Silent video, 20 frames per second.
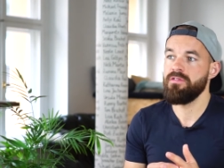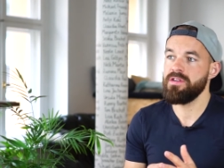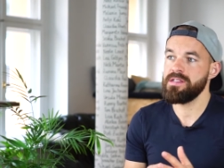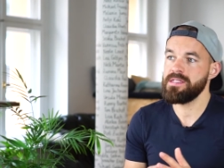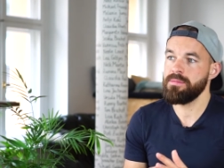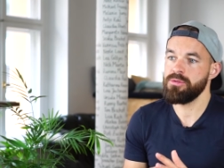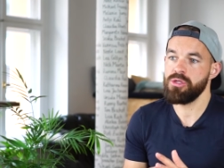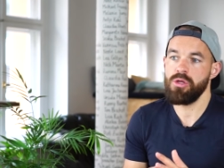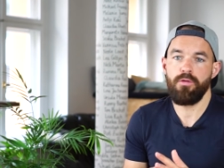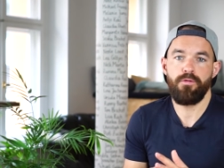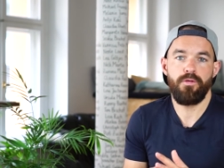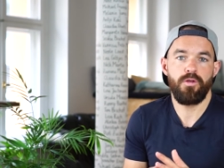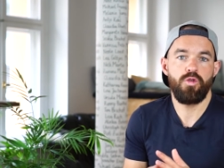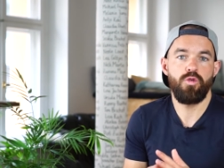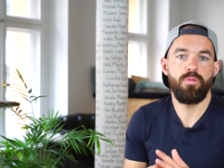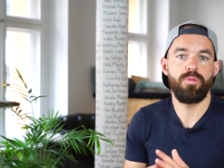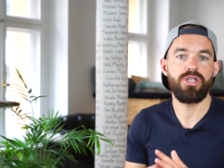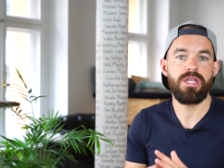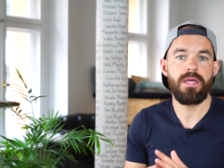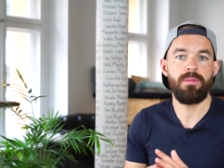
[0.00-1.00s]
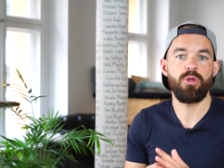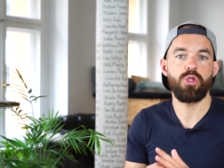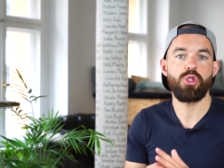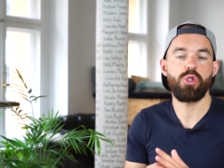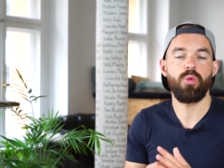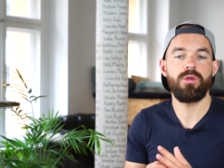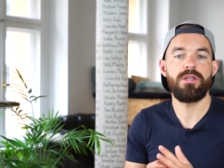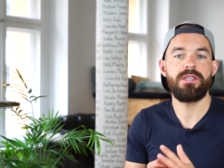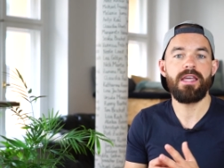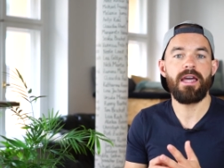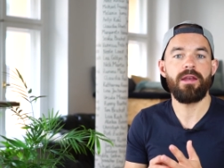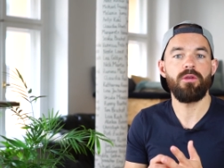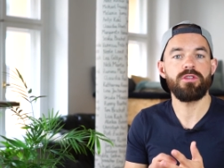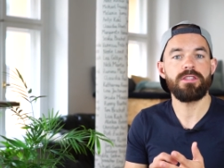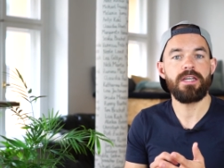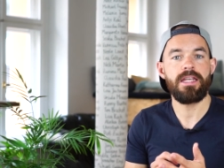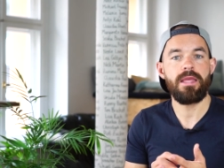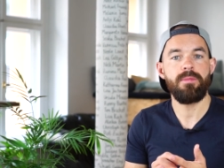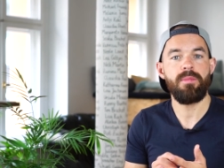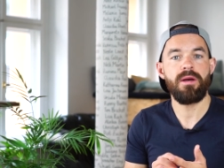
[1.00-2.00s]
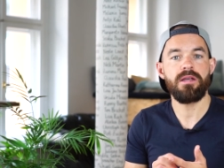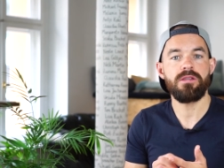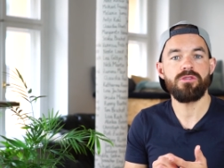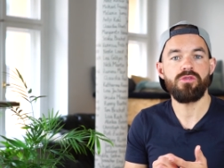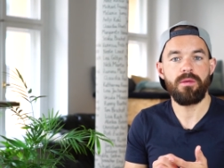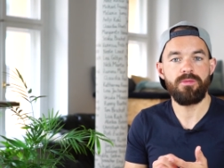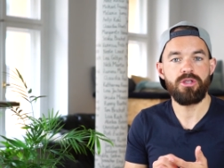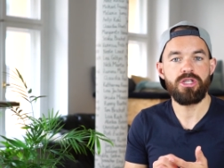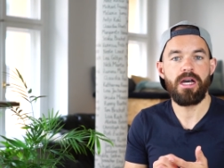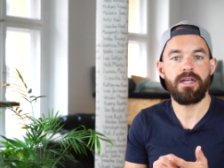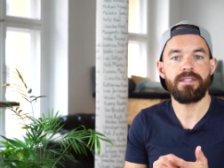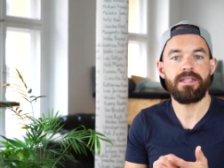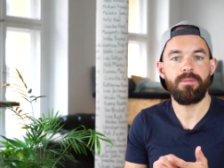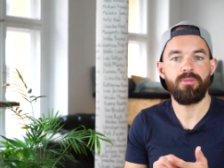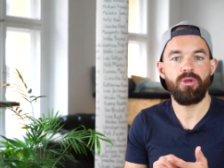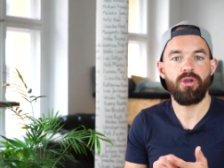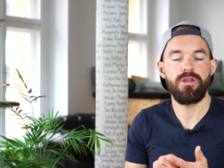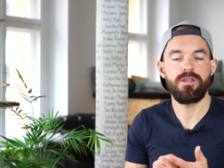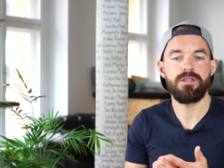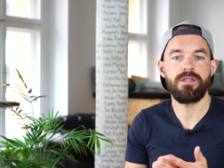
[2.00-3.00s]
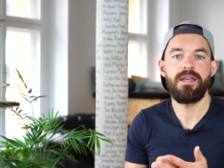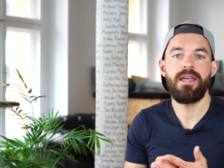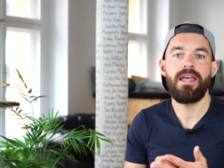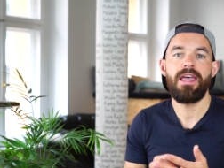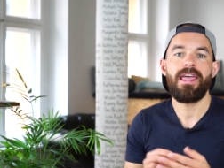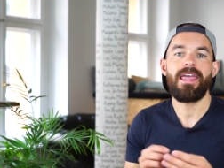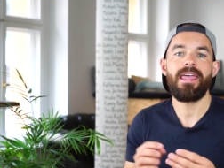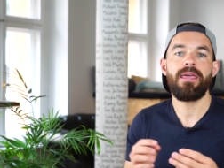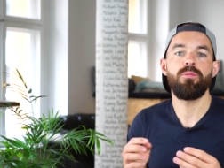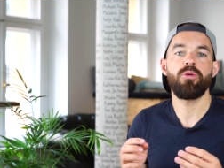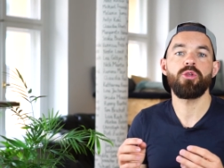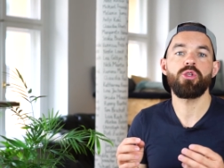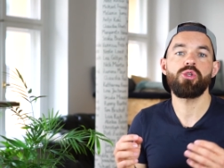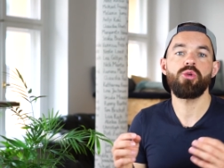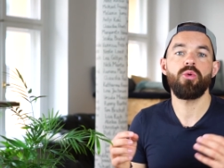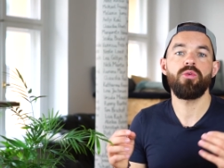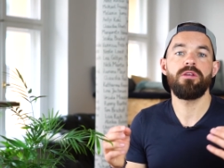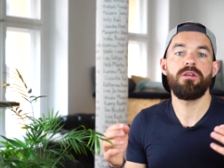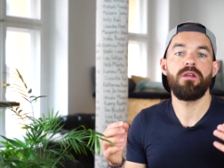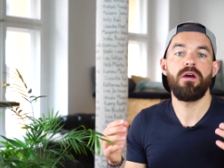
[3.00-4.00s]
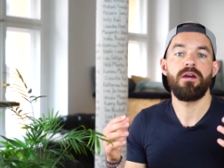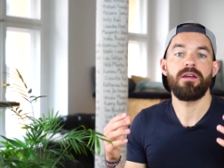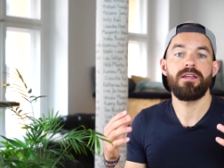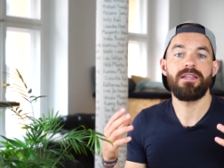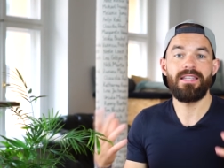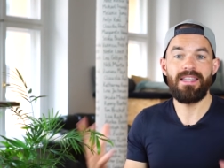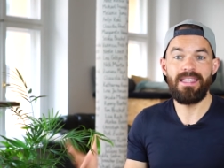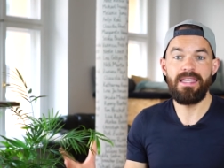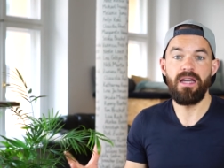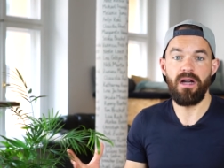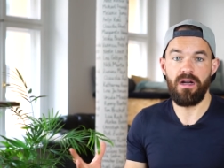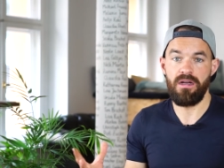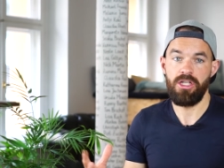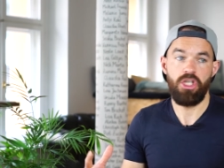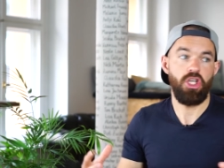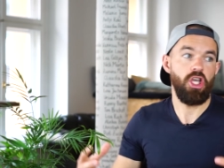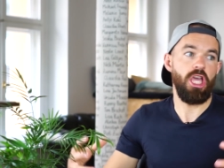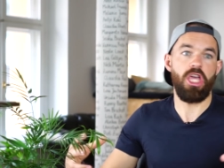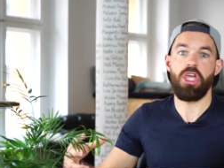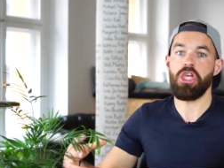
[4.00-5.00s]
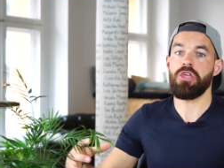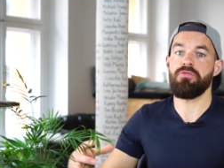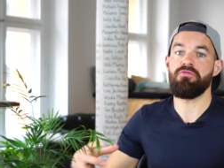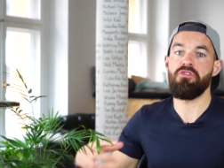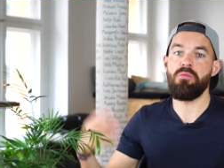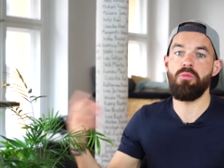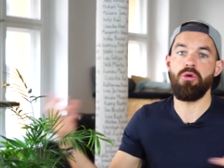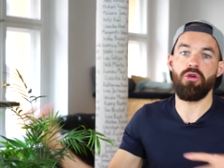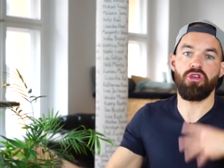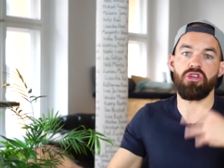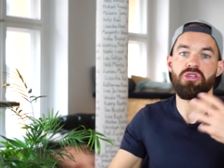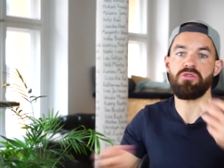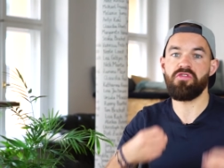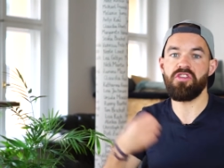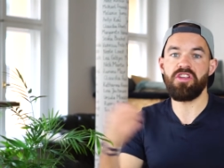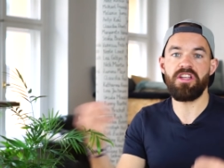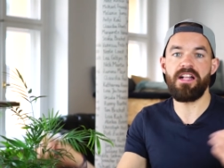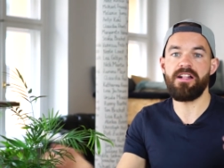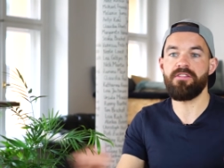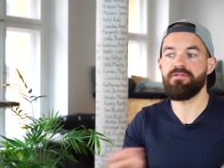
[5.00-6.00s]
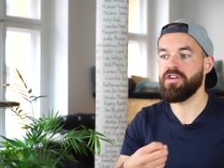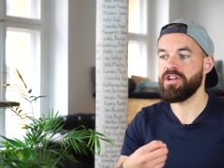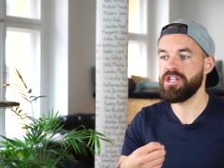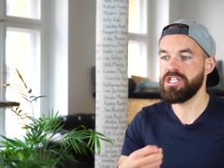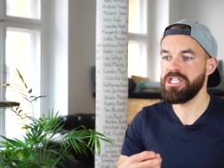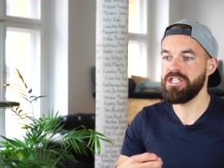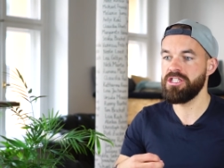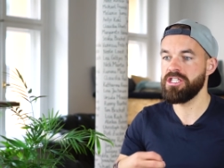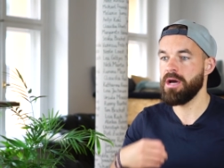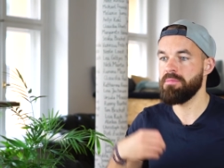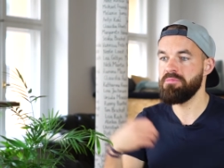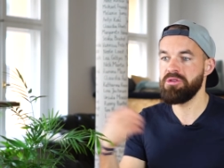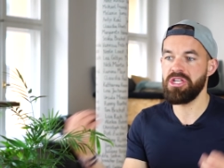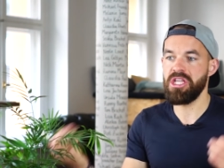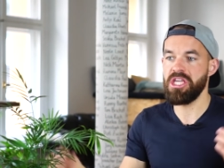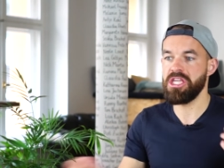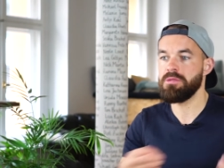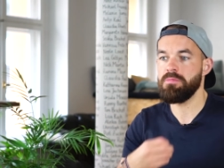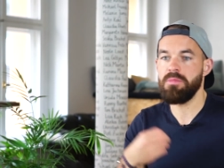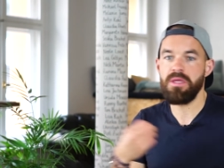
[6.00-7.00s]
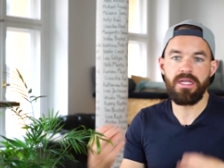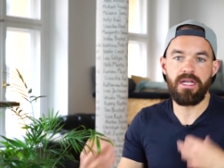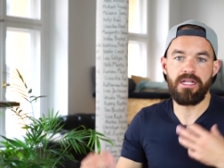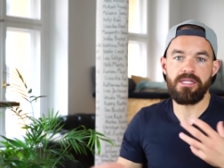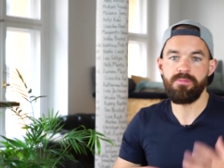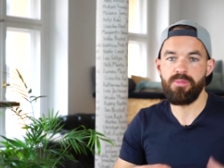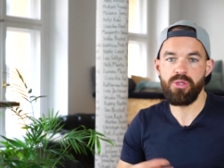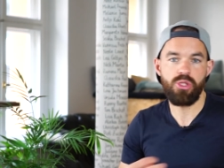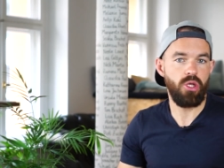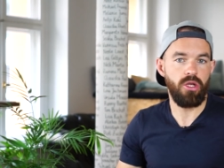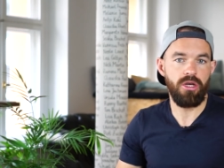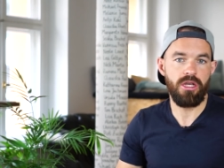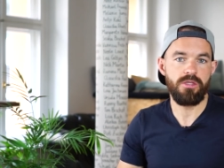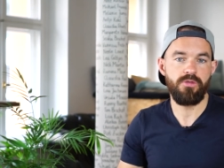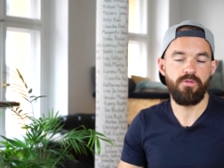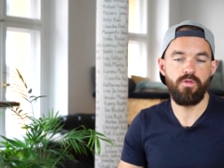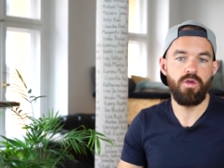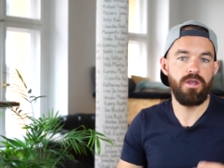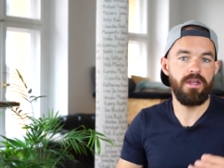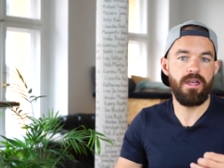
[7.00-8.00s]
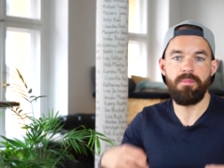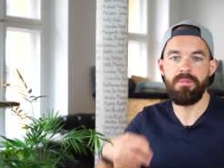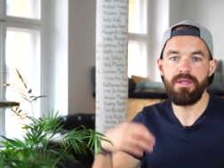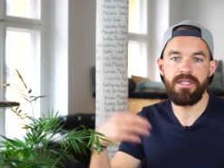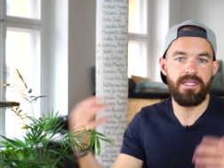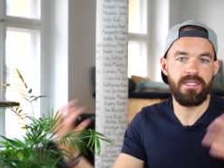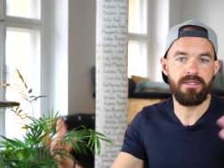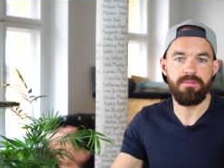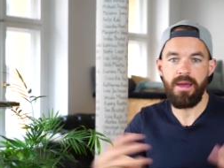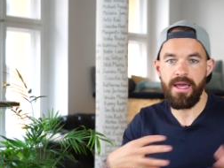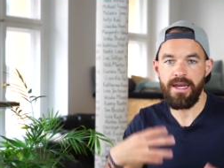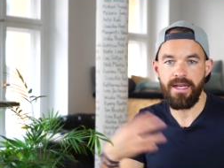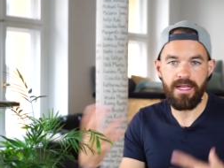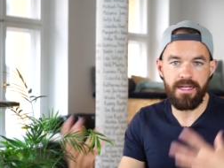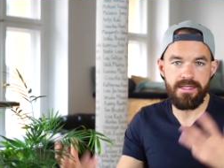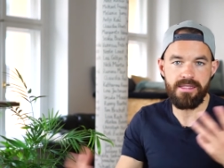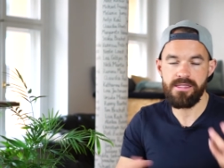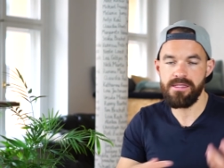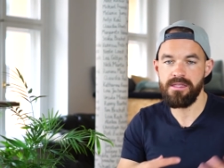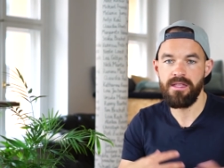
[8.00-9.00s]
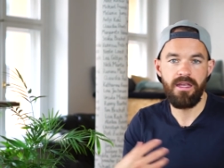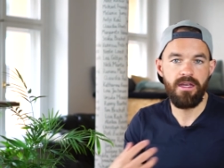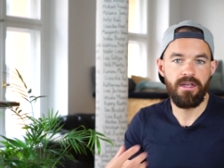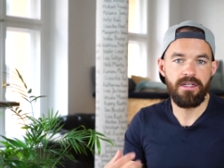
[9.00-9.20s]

Was gibt es noch für typische Emotionen, die ein Unternehmer so am Start haben könnte? Emotionen Gier. Ich will möglichst viel Geld verdienen, damit ich mich ganz besonders fühle, damit ich meine ganzen